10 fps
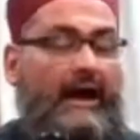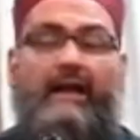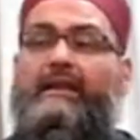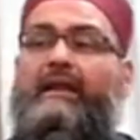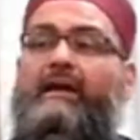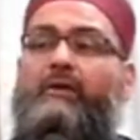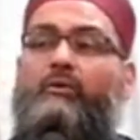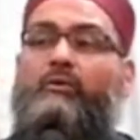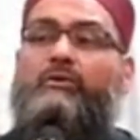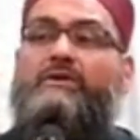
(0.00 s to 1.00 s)

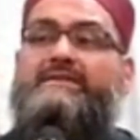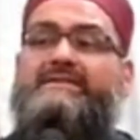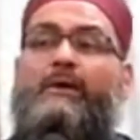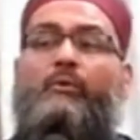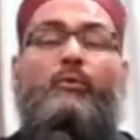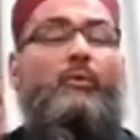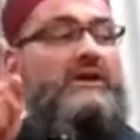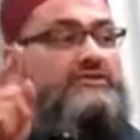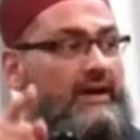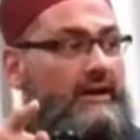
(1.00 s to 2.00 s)
الله
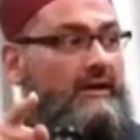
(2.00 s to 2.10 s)
زوج